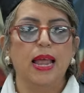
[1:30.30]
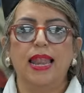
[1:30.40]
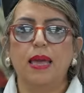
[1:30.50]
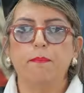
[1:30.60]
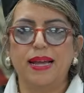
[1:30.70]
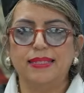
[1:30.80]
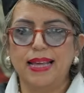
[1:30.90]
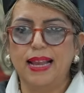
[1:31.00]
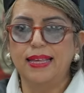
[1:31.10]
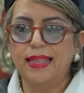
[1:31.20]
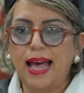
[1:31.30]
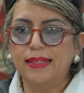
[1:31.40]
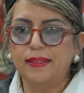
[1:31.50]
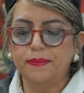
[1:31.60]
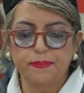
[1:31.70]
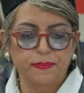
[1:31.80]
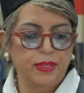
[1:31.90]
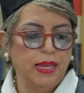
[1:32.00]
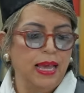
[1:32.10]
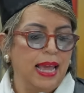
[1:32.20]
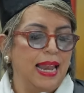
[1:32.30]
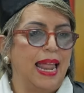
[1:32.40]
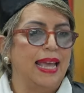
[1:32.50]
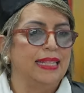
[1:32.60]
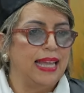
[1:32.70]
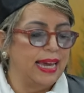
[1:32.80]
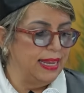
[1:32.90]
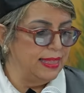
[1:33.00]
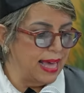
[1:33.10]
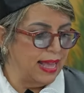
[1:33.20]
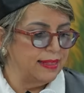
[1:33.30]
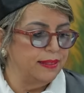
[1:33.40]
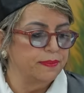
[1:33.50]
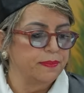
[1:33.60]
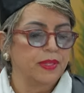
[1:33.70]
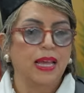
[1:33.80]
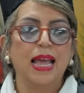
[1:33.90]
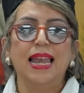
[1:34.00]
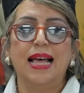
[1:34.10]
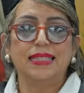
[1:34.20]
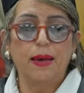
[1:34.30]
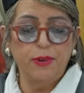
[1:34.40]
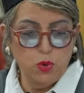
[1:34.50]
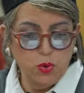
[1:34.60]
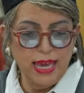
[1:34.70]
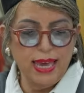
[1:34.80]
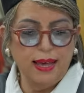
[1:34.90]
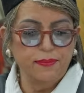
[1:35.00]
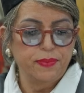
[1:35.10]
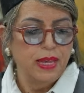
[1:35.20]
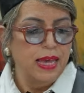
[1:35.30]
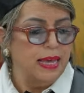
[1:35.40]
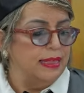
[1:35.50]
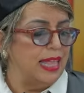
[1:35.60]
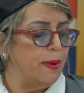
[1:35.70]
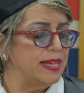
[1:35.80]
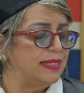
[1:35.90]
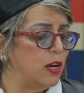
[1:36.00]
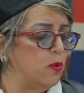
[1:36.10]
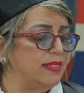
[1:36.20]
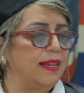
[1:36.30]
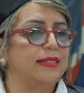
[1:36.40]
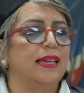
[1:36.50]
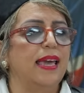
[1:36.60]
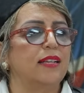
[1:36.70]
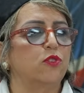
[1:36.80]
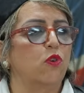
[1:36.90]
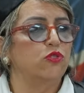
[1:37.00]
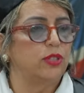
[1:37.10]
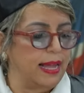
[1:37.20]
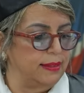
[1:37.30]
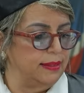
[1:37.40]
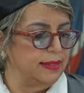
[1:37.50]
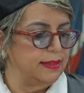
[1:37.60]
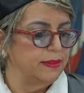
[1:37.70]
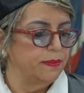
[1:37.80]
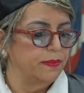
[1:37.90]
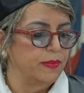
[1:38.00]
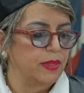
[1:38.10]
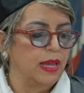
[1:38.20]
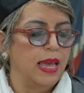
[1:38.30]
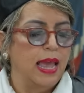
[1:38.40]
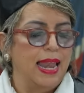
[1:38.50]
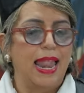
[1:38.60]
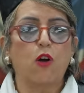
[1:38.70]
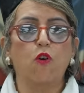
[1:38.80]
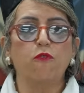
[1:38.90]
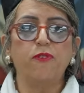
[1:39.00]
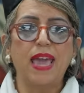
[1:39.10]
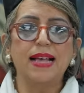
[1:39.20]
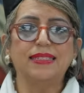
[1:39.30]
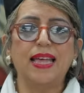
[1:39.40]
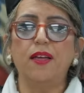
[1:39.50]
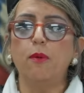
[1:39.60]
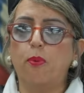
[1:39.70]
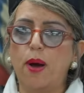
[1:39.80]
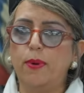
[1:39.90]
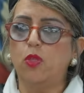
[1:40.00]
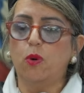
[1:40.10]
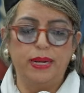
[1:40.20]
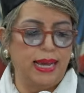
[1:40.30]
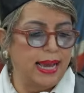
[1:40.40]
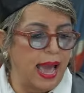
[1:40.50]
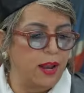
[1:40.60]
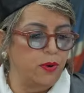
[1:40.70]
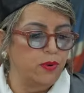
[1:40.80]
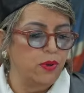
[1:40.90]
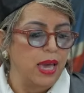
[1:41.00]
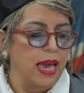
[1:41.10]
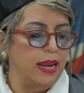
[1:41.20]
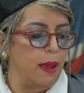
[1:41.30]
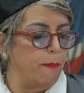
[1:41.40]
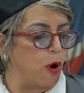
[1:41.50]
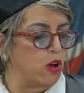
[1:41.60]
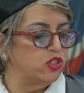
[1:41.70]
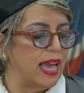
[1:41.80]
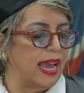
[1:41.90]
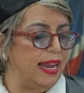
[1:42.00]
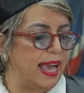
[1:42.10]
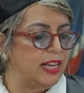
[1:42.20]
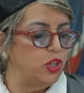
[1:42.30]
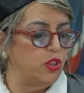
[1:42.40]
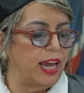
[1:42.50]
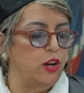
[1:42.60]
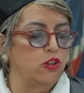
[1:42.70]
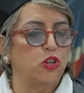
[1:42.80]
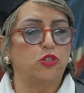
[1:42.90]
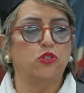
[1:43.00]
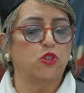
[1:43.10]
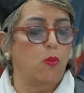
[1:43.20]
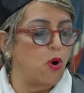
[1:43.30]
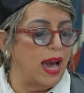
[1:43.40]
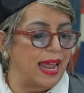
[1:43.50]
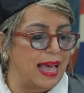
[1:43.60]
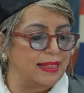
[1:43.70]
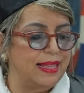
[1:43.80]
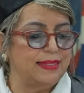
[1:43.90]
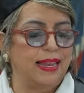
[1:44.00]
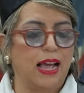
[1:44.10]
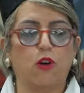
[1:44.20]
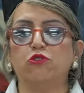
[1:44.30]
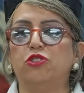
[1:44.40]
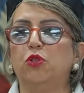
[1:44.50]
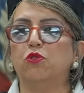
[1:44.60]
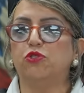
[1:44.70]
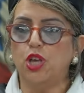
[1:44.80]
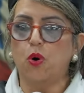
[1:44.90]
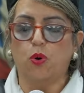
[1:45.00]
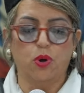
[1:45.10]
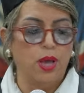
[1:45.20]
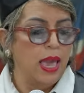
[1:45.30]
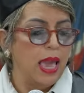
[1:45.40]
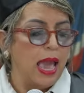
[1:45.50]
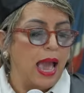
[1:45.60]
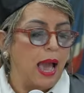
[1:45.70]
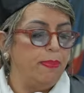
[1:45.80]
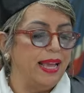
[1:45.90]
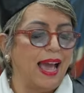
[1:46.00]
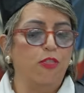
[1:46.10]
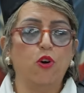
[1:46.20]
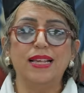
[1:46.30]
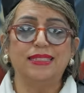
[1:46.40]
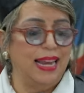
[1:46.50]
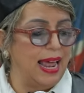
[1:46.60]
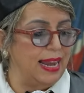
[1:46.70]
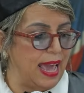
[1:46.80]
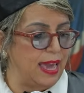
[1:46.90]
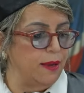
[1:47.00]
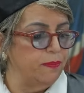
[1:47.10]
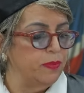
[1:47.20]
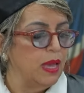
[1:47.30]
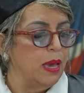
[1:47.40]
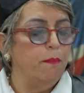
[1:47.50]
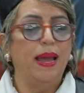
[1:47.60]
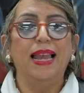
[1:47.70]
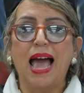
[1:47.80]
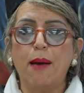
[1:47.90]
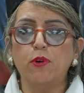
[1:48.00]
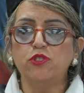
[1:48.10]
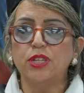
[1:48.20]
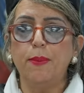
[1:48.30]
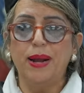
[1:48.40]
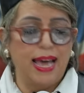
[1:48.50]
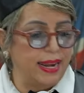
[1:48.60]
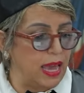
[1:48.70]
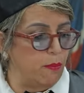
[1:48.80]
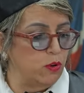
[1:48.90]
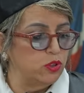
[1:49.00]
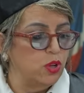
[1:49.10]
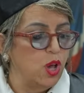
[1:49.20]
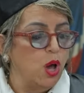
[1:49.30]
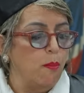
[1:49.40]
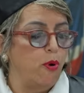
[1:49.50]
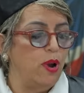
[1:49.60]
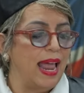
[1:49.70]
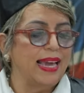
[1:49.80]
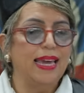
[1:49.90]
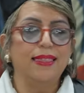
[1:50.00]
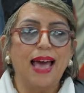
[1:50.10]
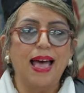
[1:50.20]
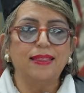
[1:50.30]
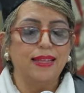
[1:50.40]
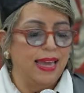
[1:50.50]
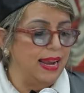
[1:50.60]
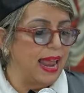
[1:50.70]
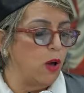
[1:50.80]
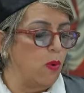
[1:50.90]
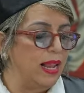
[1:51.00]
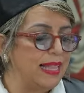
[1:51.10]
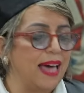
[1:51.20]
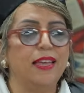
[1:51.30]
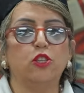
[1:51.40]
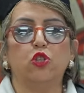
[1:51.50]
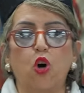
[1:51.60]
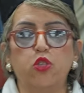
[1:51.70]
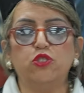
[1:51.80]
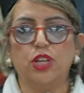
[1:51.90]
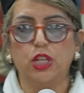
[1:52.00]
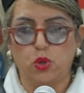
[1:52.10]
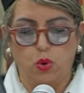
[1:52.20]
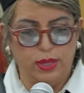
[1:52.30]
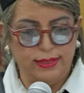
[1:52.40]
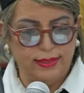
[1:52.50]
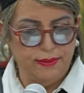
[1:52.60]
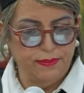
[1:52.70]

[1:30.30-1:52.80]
La imparcialidad, la integridad, la sabiduría deben ser nuestras guías constantes. La confianza del pueblo dominicano reposa en el hecho de que nosotros como garantes de la Constitución, aplicadores de la ley, velamos y velaremos por la equidad y la igualdad de todos y todas.